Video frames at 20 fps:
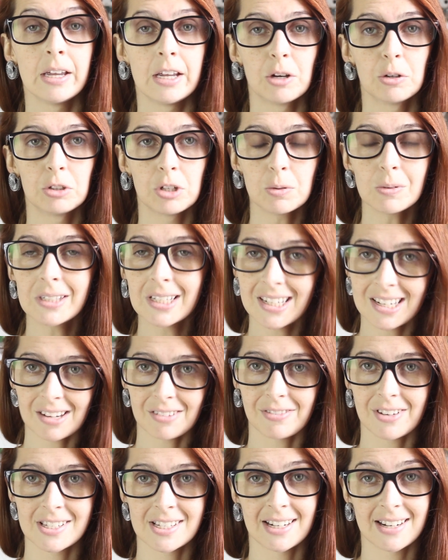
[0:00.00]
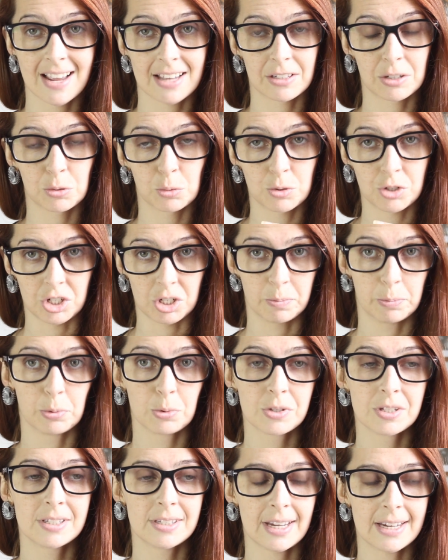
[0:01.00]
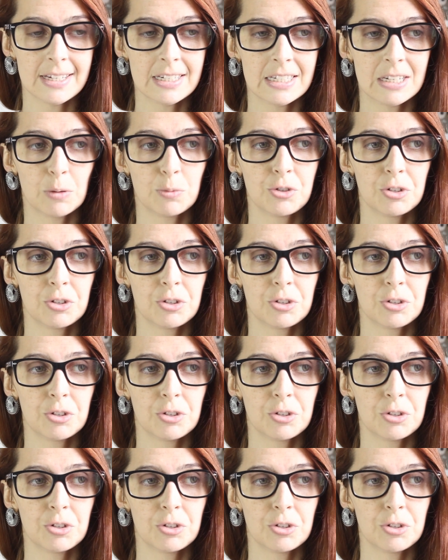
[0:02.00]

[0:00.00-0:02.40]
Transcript: eu não queria fazer nada do tipo sem que